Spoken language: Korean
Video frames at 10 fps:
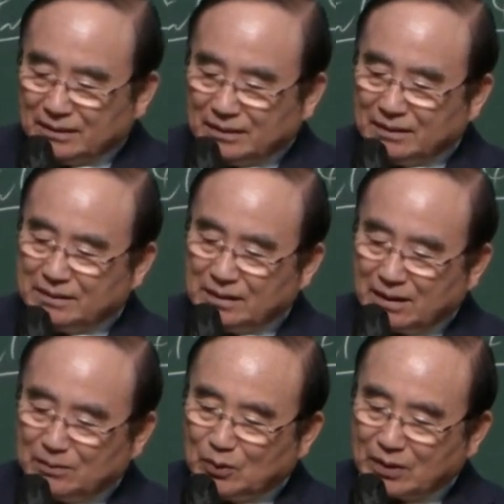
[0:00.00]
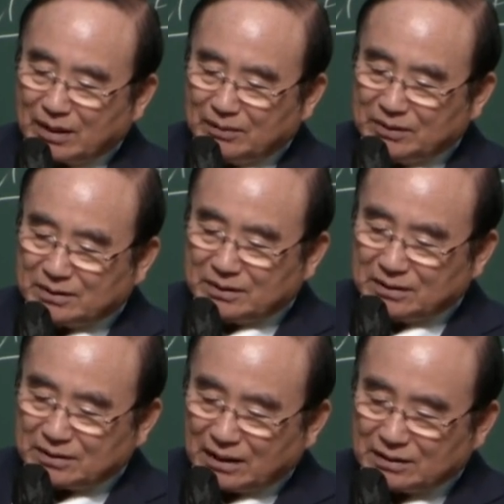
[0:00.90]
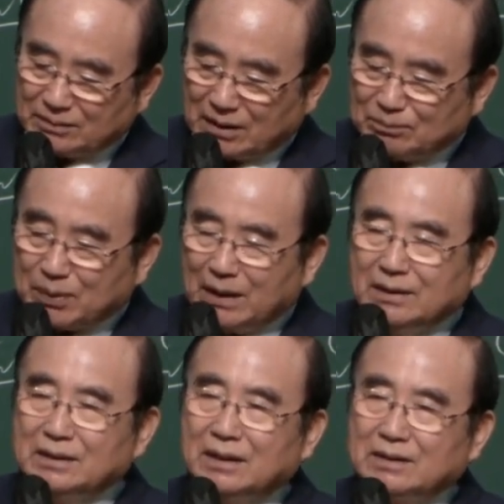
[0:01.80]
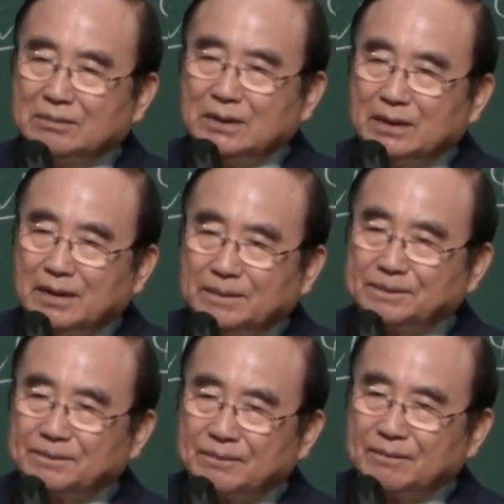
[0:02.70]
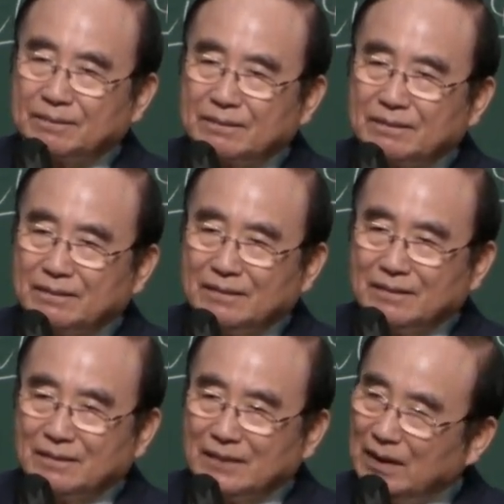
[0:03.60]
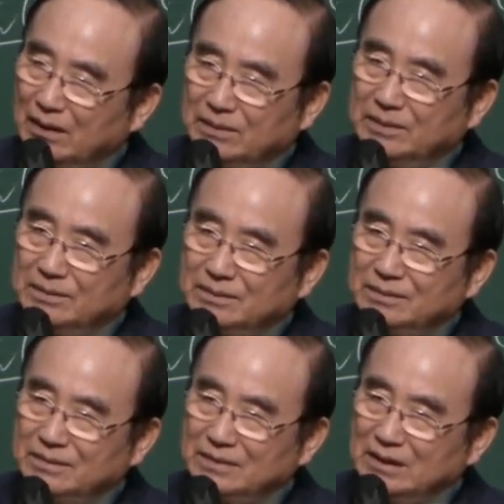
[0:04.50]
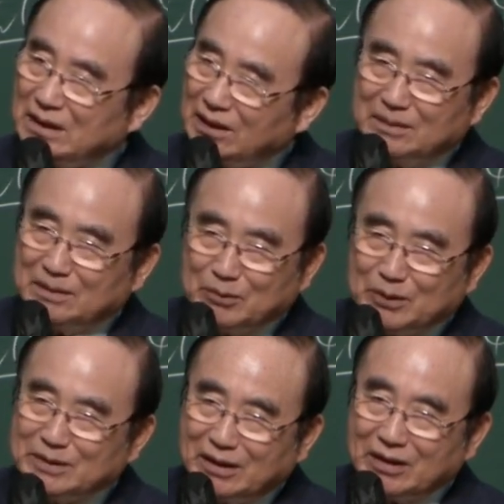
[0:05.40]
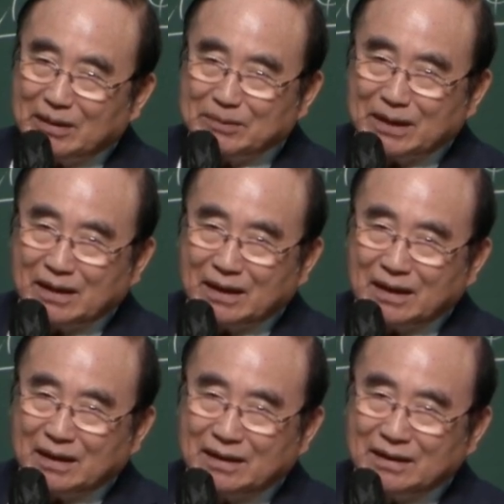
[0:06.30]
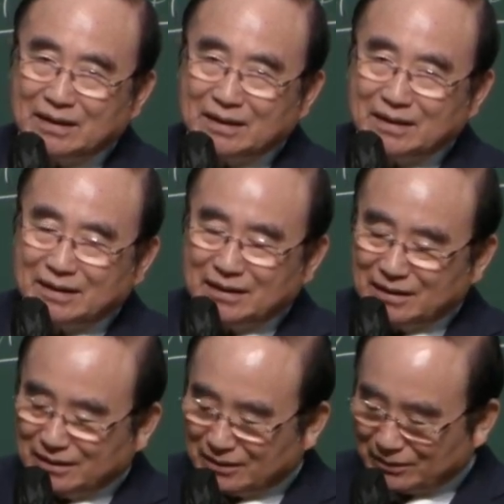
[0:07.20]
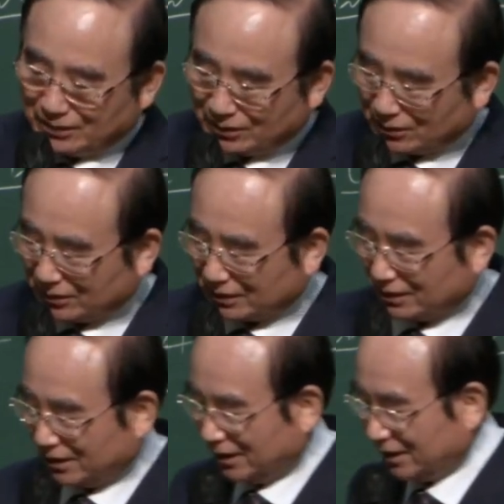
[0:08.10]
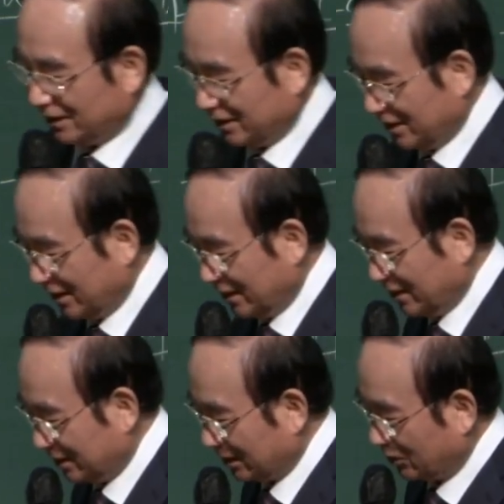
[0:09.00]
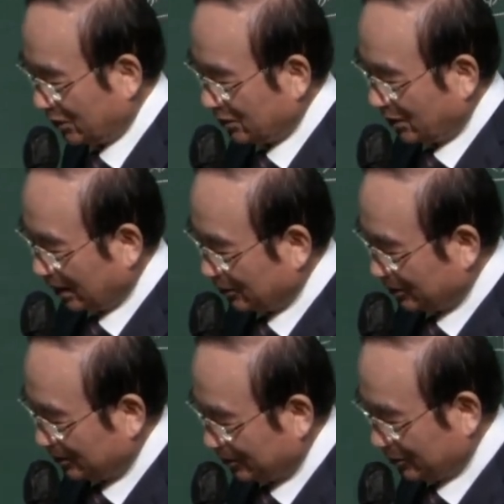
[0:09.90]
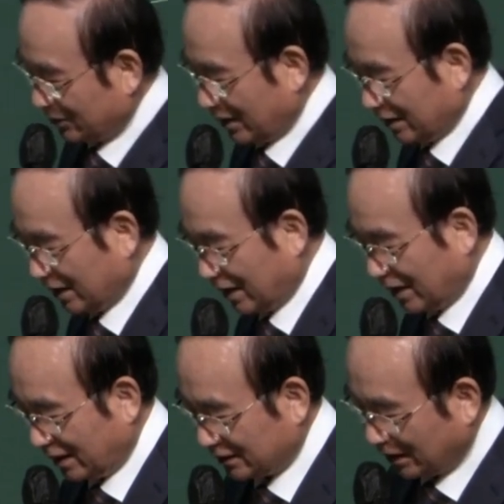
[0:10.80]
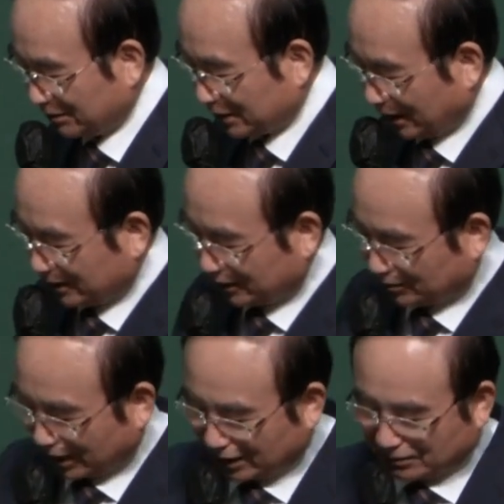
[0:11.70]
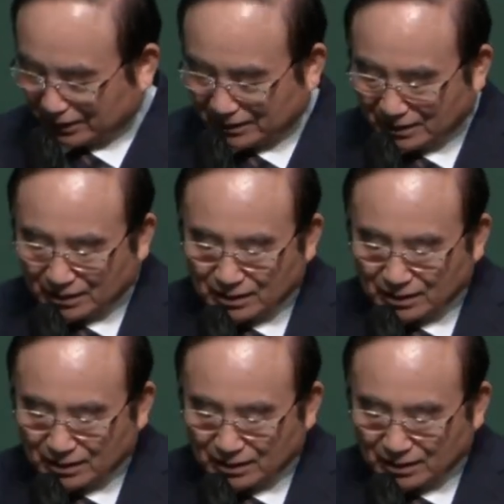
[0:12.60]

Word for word: 어, 제가 목회가 벌써 40한 8년 됐습니다. 여러분, 이 자리가 뭔 자리 합니까? 우리 교육자들이 새벽 기도를 한 두 주간 내가 한 3, 4일쯤 맡기면,